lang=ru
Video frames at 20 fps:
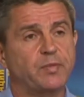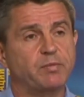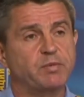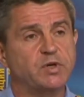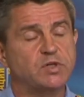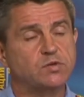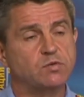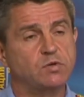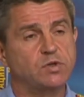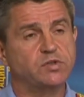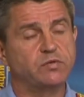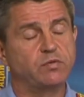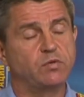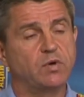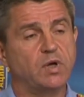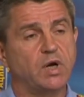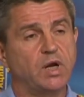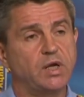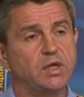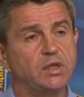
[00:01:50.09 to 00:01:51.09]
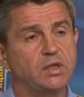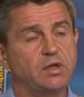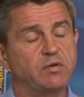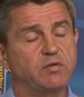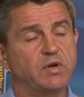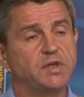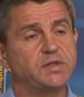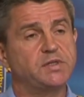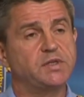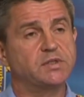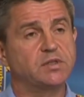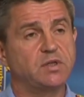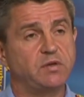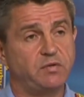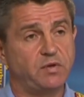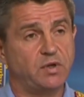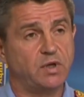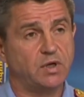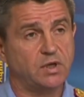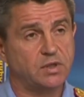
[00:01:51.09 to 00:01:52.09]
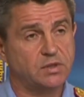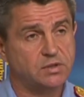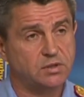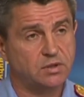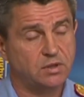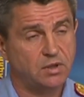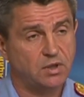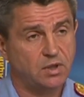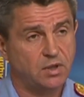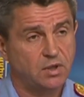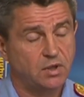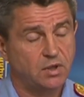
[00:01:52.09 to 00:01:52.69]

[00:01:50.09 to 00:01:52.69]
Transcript: посольство Украины в Российской Федерации.